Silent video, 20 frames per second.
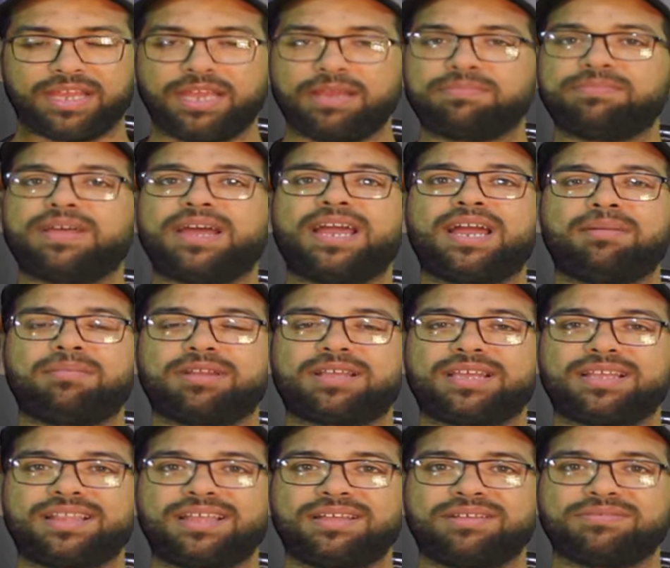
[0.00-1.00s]
ابدأ اعمل
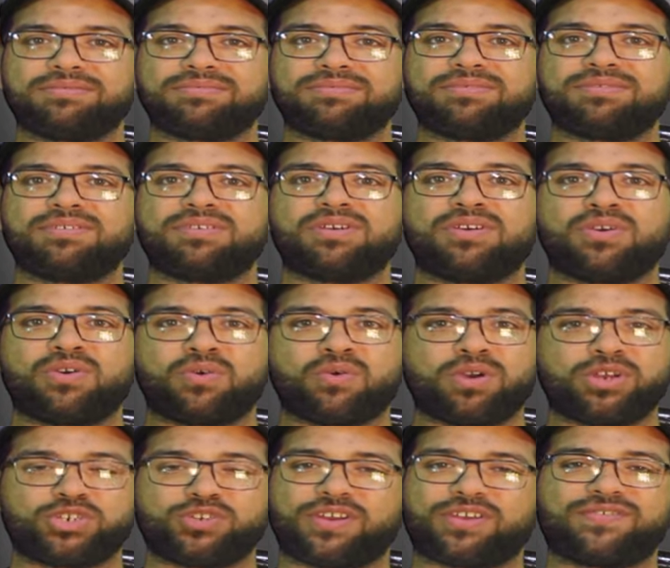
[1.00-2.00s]
كده
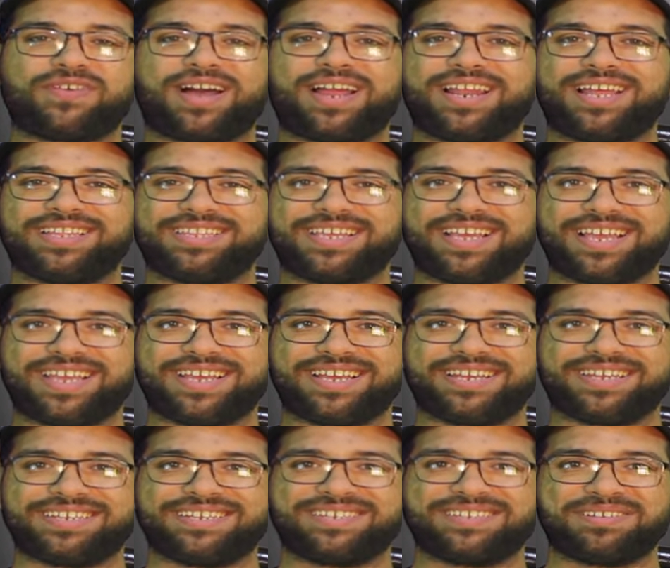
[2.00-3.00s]
واشوفك في حلقات جاية
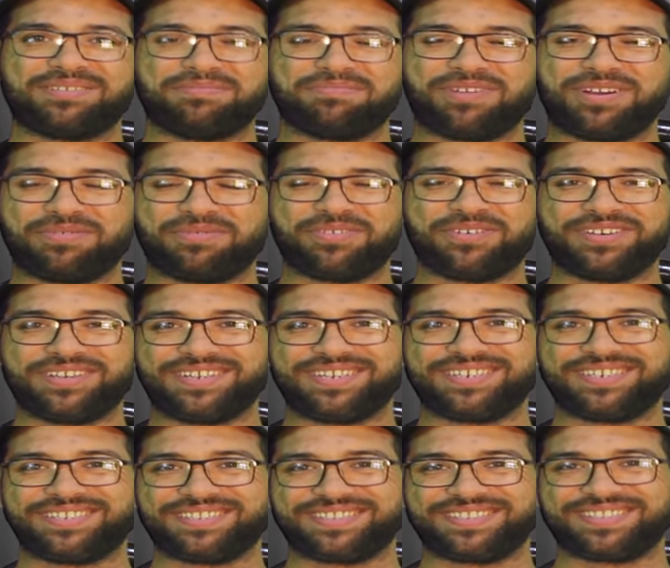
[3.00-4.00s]
باي باي